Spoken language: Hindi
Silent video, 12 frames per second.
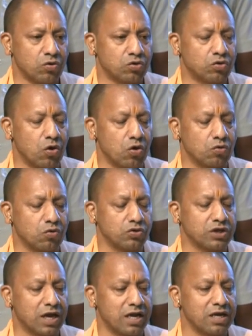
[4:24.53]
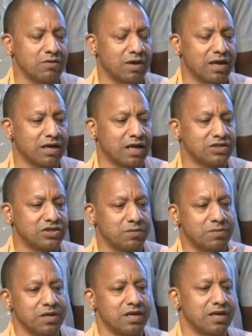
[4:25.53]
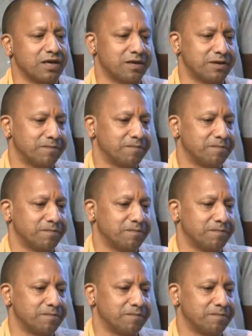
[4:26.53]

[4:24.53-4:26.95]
उद्योग को चलाने वाला राज्य भी है